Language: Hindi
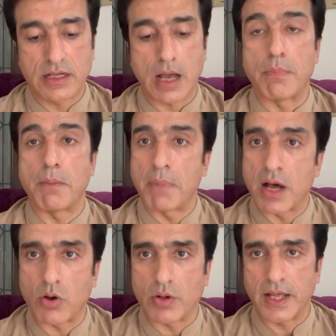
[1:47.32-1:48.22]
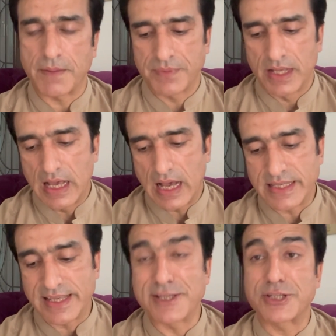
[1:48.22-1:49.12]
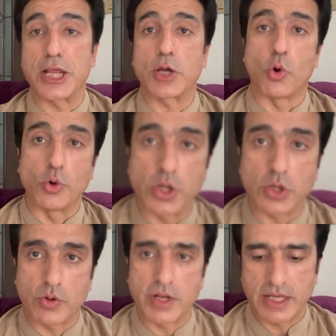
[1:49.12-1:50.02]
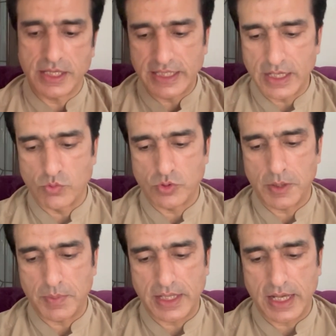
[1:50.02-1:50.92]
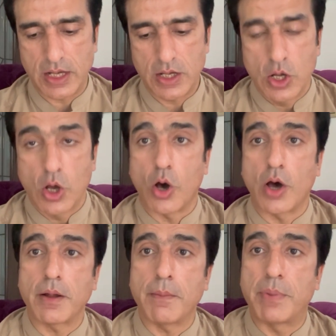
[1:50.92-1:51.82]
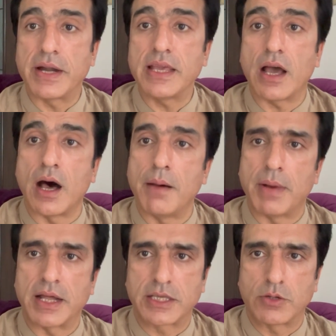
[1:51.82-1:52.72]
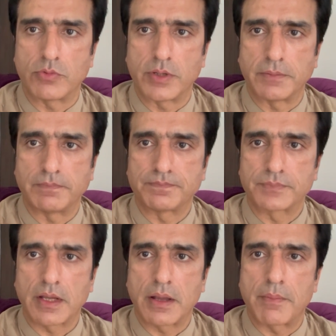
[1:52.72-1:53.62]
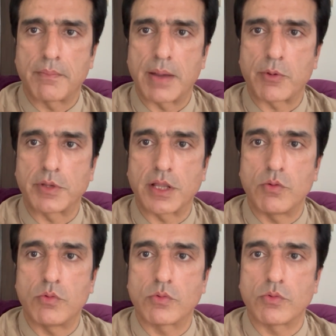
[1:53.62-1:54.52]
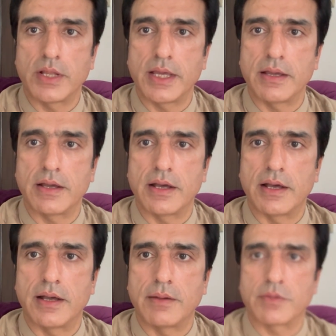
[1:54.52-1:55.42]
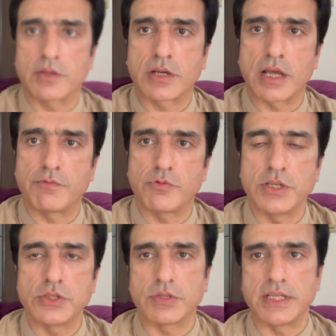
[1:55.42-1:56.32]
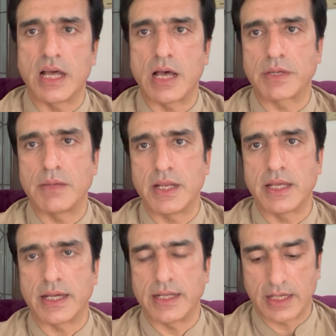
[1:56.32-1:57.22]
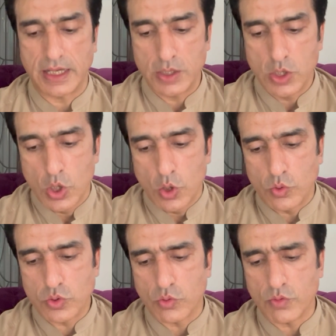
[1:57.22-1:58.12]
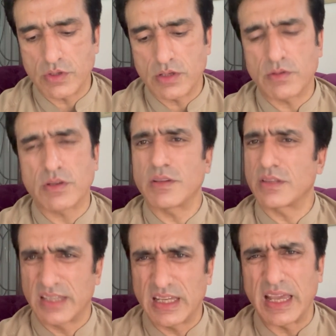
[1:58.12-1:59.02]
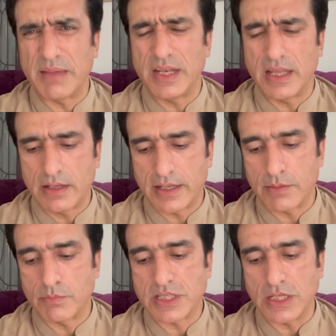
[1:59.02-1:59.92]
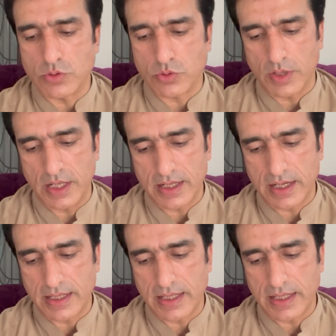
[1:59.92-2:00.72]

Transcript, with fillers: का मंबा कौन है असल स्टेक होल्डर कौन है ये उन्होंने बताया और बड़ी अहम बात की उन्होंने मैं आपको बताऊं उन्होंने कन्फ्यूजन जो थी ना आपकी मेरी कहीं ना कहीं उसको थी कहीं भी नहीं लेकिन मज़ीद उसको क्लियर कर